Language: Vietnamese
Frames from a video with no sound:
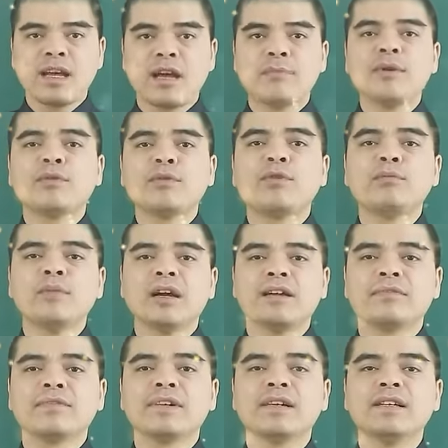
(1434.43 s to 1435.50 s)
Mâm cúng mặn
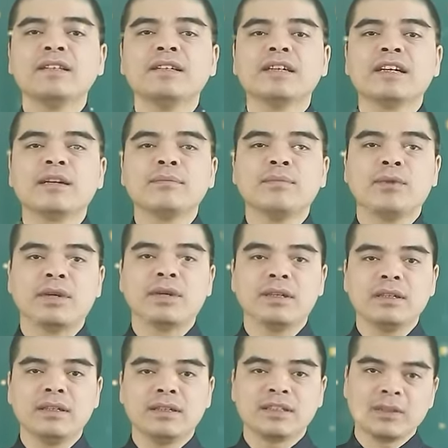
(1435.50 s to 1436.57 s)
với những cái
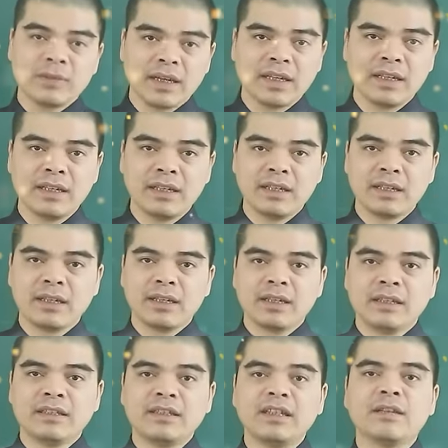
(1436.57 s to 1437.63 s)
món sau đây
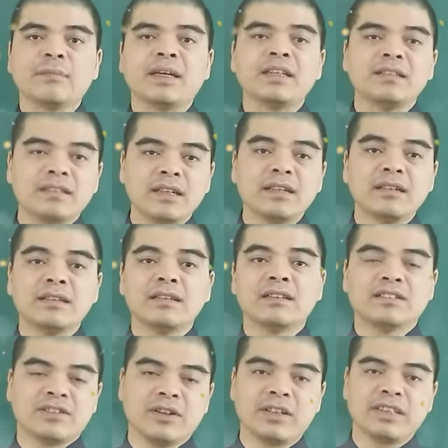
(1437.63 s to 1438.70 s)
như là bánh trưng,
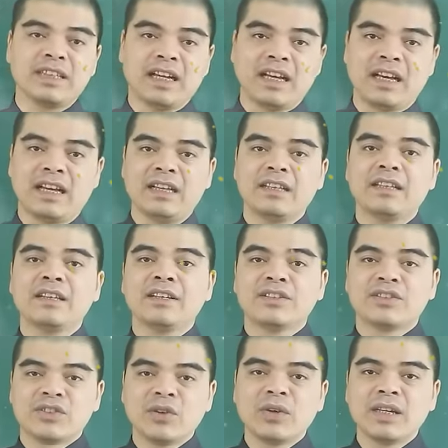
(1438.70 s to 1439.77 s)
giò chả,
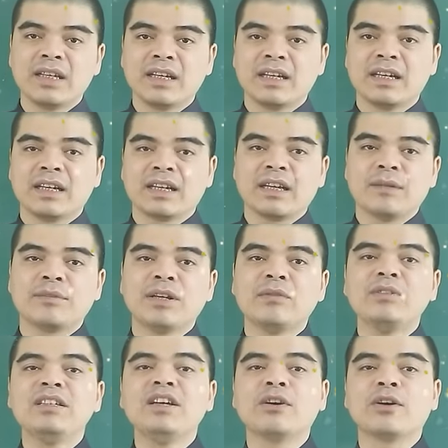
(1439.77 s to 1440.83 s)
xôi kèm theo
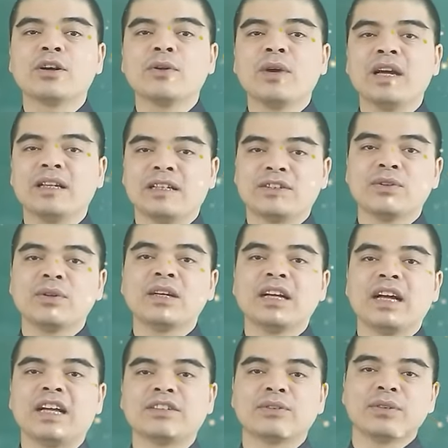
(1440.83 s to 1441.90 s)
nhiều cái loại là xôi
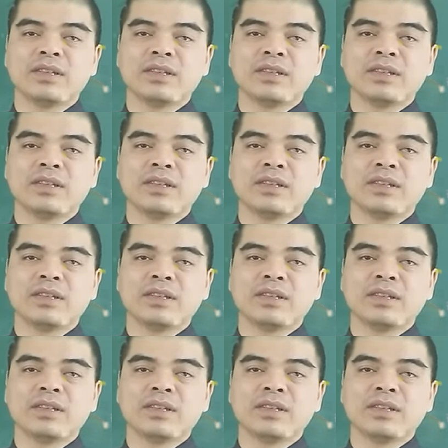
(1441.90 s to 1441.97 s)
gà, xôi